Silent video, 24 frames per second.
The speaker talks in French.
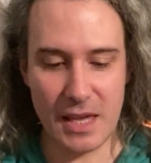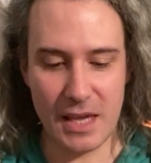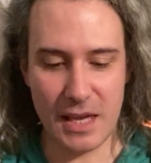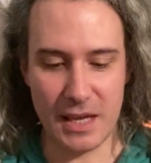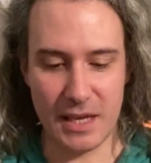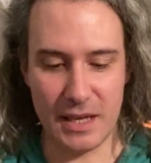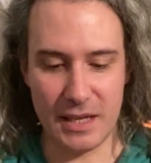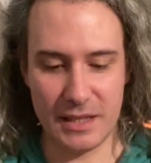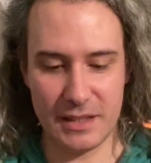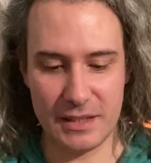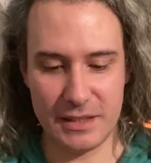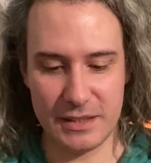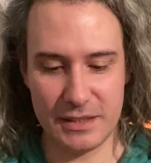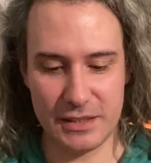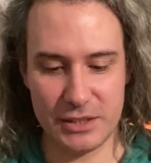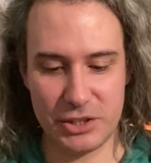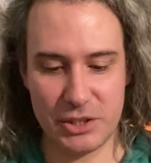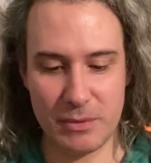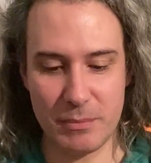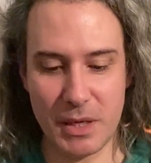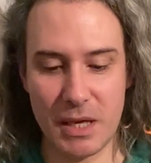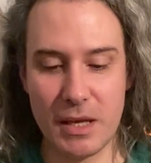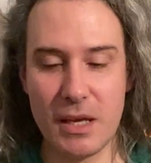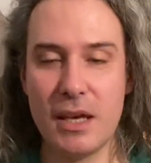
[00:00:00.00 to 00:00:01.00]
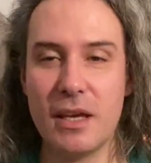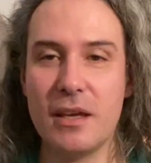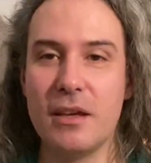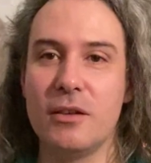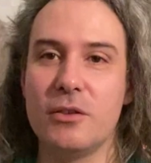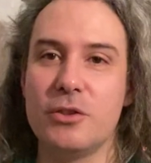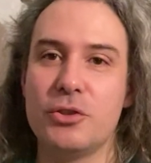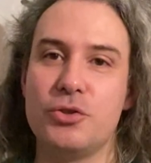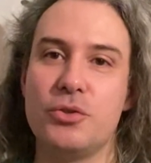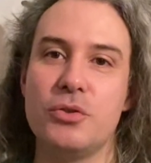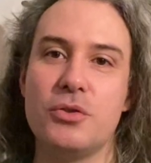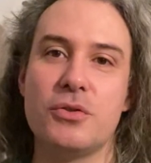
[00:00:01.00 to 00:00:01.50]

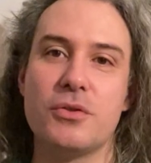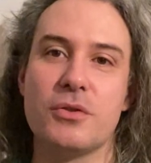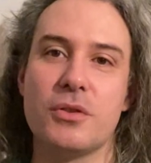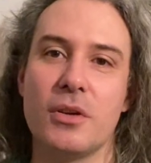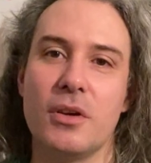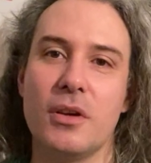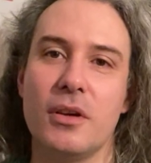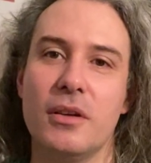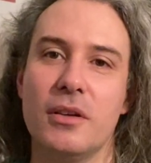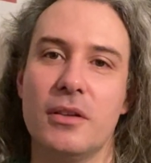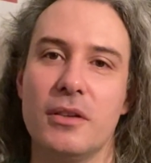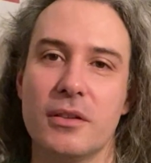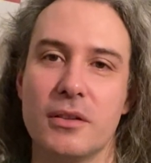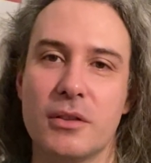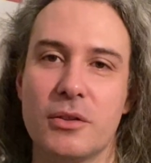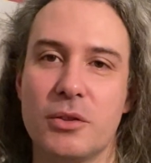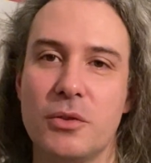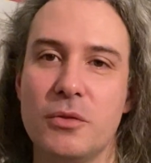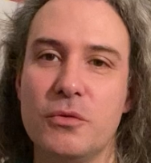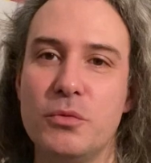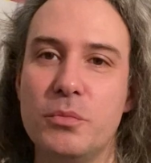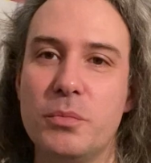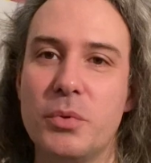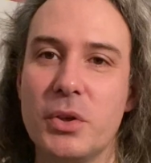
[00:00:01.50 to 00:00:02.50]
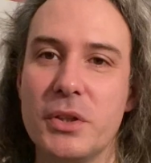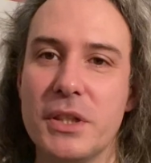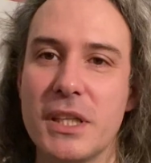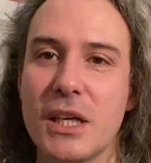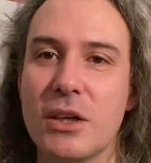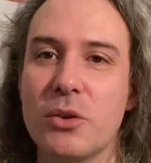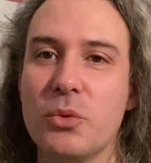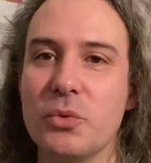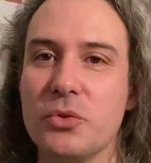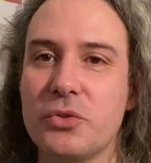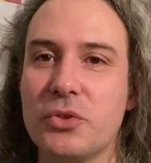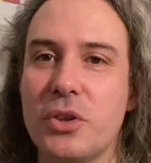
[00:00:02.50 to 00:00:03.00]
j'aimerais juste que vous
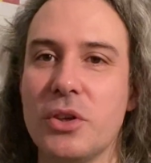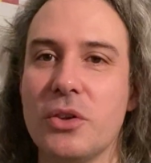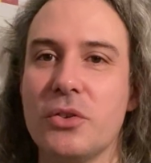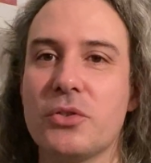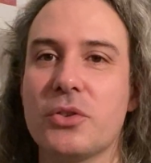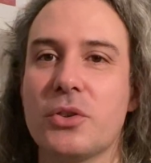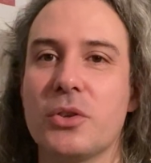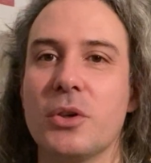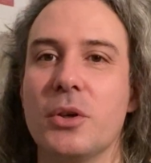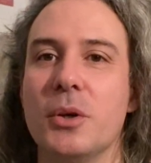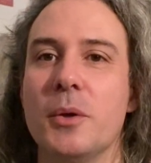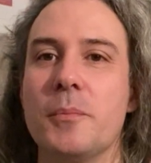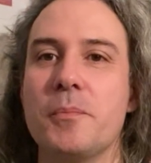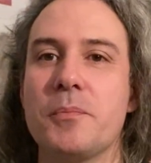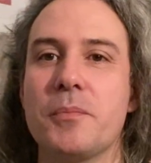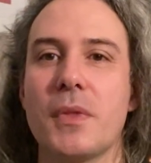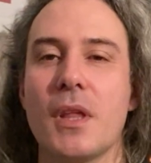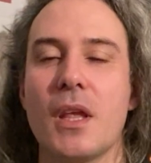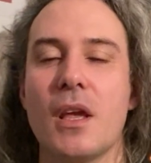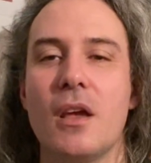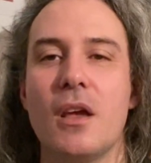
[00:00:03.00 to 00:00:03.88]
preniez conscience que